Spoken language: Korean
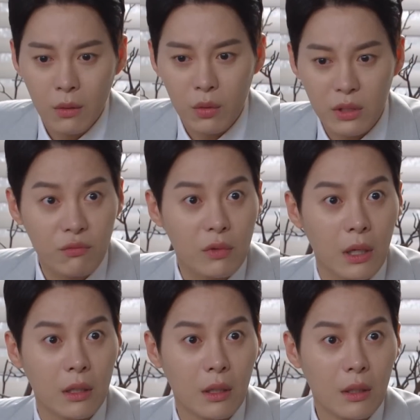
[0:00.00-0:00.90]
혹시
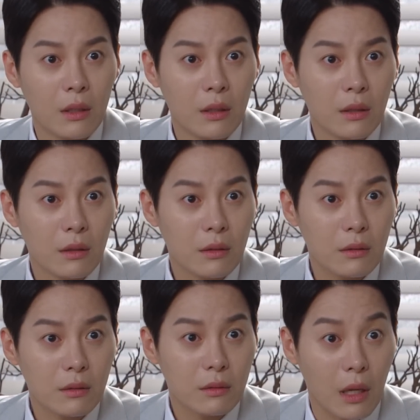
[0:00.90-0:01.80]
누가
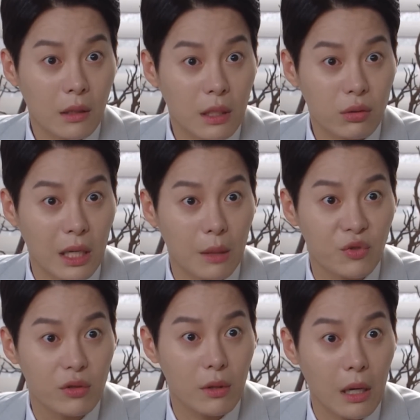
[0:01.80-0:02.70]
내가 차로 사람
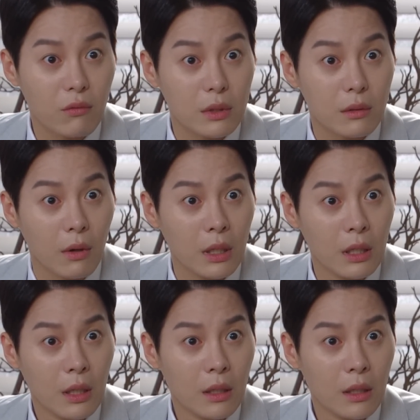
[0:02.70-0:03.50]
죽인 거 알고 있는 거야?